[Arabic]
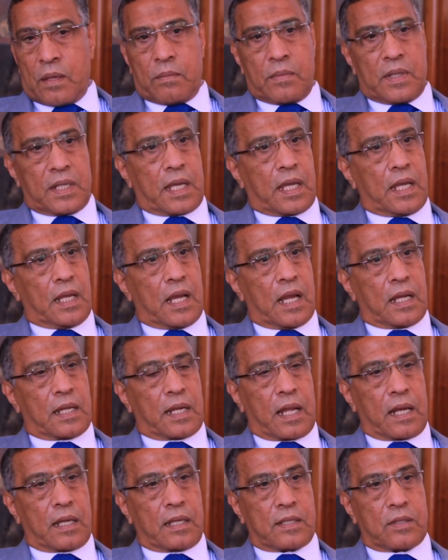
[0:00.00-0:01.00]
من خلال
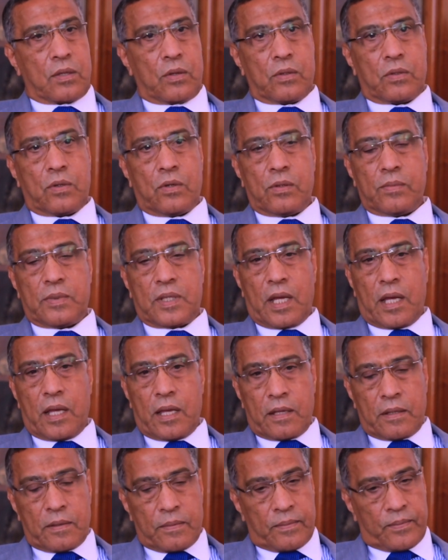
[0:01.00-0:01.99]
رئيس
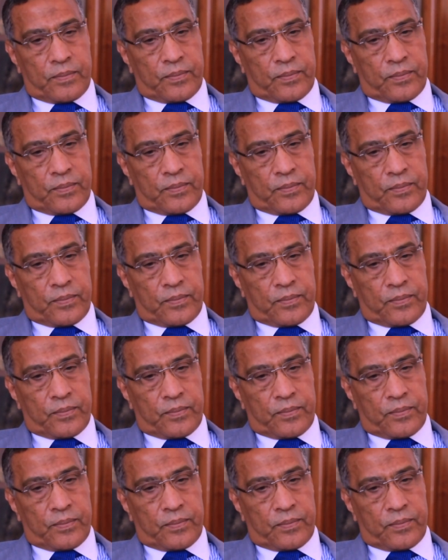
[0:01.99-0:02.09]
حكومتها